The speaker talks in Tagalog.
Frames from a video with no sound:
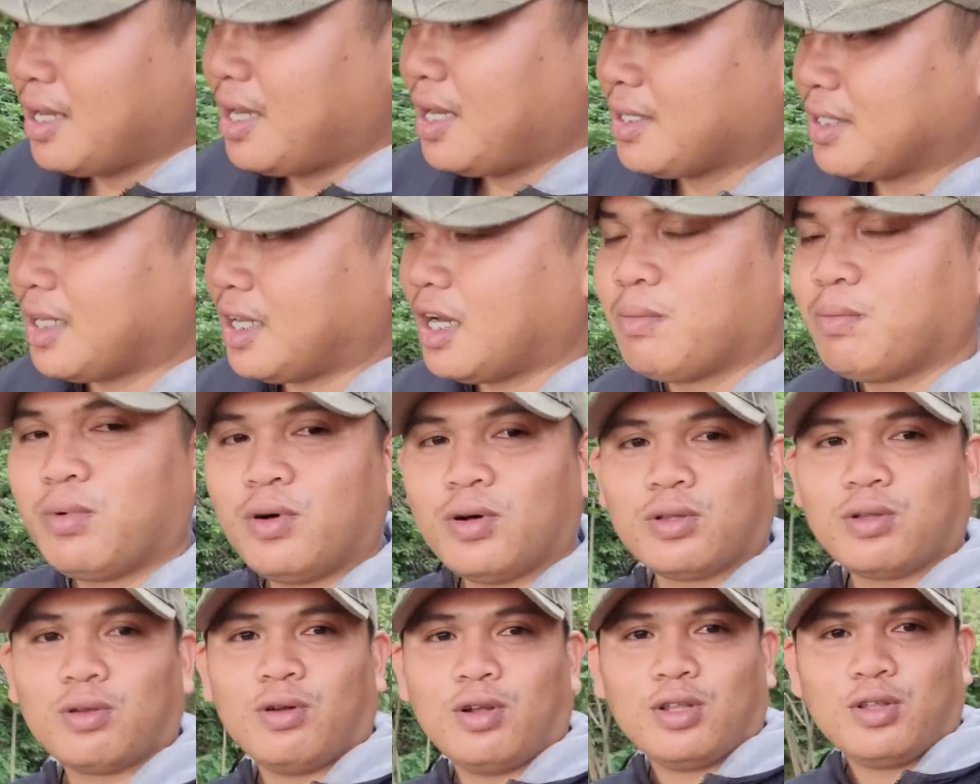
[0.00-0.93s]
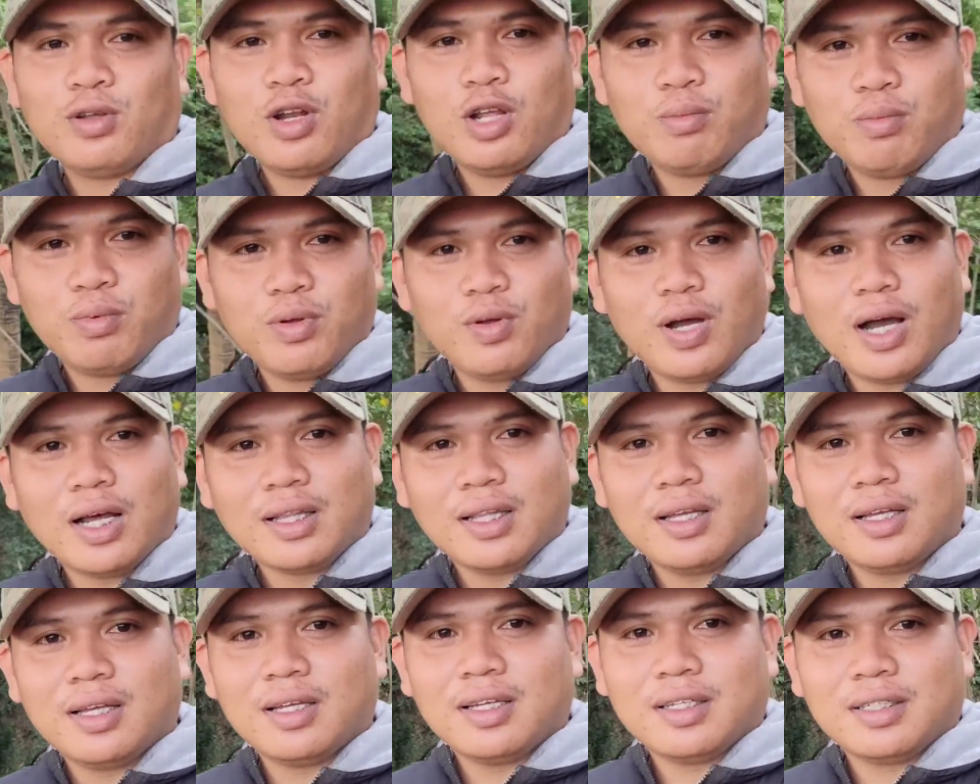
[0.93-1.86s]
At sana po tuloy-tuloy po yung
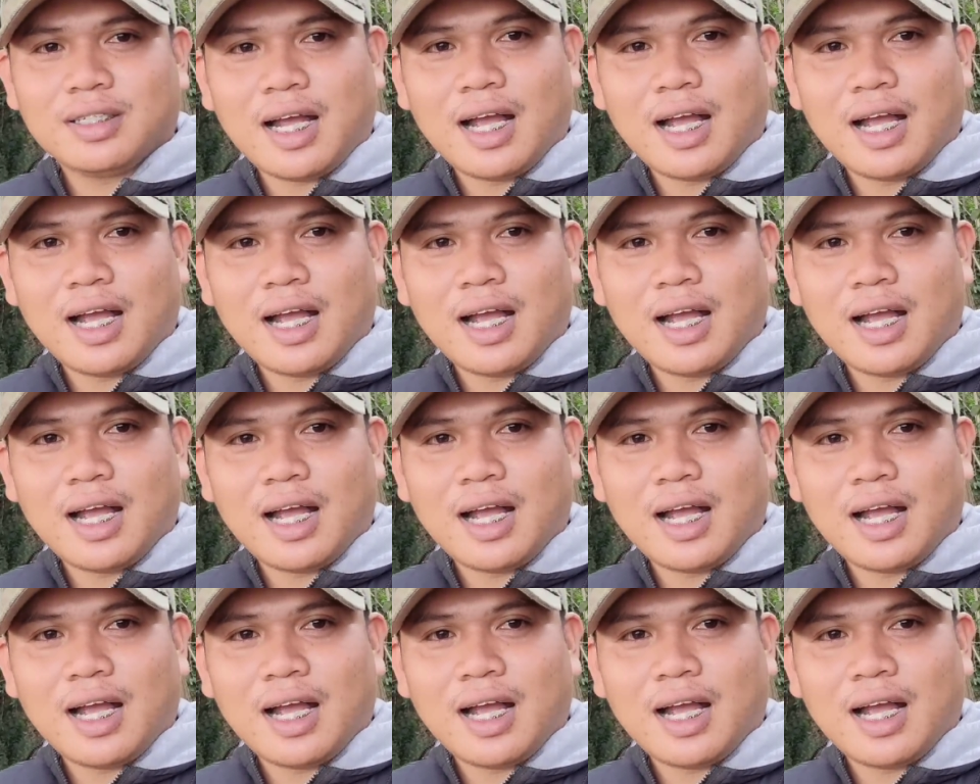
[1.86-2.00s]
ating